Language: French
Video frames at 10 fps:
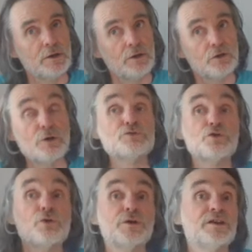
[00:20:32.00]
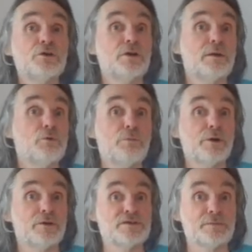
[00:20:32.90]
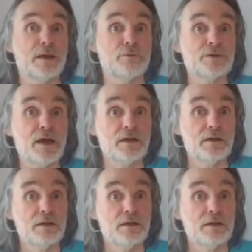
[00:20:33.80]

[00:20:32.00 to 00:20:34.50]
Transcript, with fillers: Comme ceux qui ont été collabos pendant la Deuxième Guerre mondiale.